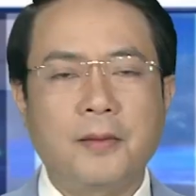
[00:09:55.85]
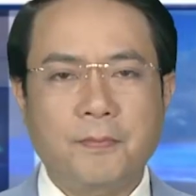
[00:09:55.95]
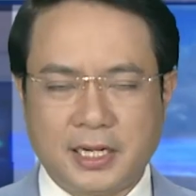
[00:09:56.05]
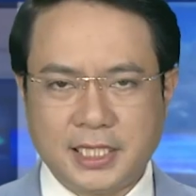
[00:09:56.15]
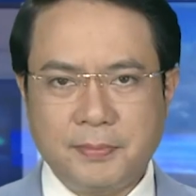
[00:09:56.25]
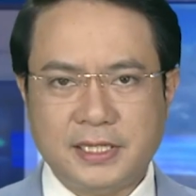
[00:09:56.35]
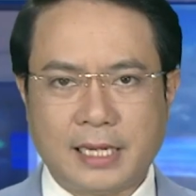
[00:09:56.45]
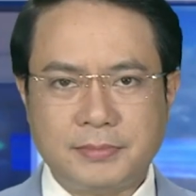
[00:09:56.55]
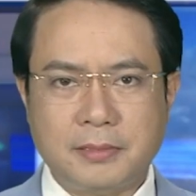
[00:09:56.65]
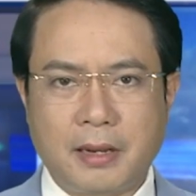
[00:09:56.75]
Bản tin
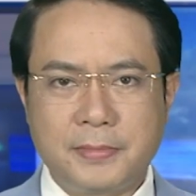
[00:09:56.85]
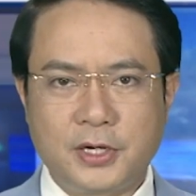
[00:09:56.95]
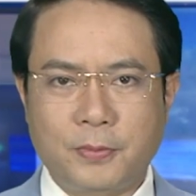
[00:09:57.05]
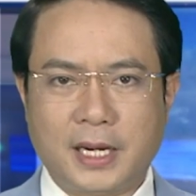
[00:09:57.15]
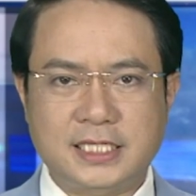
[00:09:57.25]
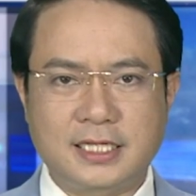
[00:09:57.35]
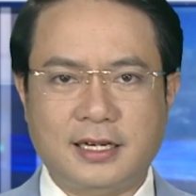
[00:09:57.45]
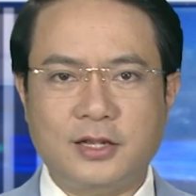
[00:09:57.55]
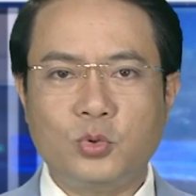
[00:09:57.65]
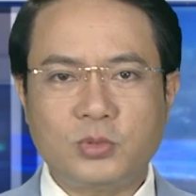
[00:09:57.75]
18 giờ 30 hôm nay sẽ được
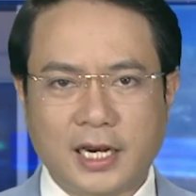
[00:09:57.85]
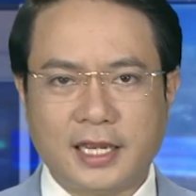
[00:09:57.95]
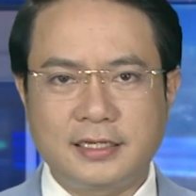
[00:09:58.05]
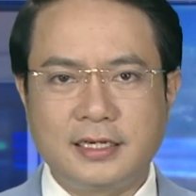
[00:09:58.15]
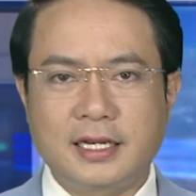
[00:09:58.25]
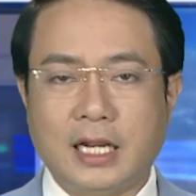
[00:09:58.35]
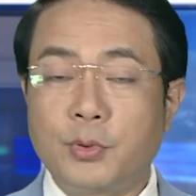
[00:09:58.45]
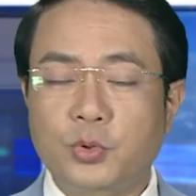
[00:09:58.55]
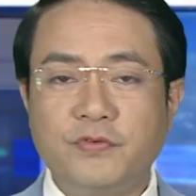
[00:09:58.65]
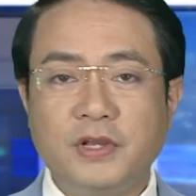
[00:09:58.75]
kết thúc tại đây. Cảm
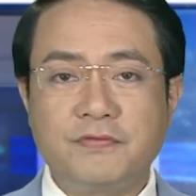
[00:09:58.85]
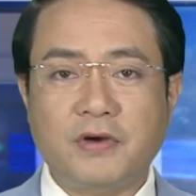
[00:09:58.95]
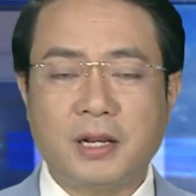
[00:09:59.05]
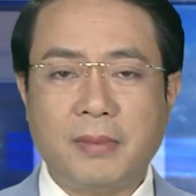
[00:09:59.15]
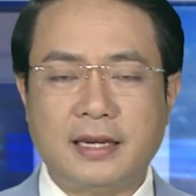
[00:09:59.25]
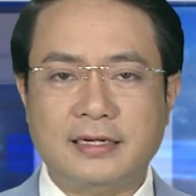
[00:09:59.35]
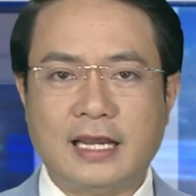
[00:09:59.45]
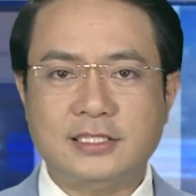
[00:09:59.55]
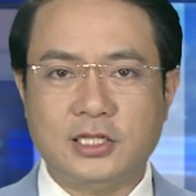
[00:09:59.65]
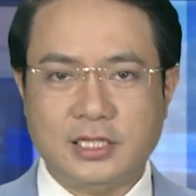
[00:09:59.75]
ơn quý vị và các bạn đã
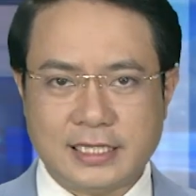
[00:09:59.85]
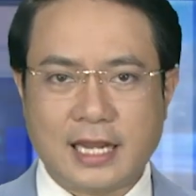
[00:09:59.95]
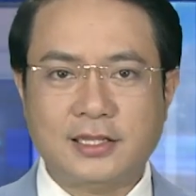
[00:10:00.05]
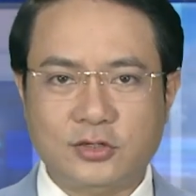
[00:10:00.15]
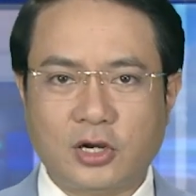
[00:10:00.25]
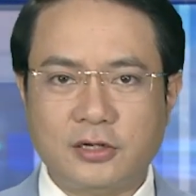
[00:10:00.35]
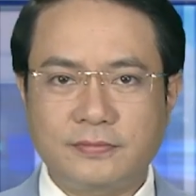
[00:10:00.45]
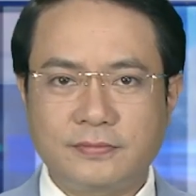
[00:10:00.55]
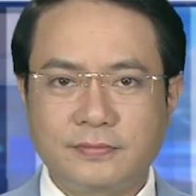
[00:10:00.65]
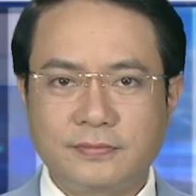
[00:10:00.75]
dành thời gian theo dõi.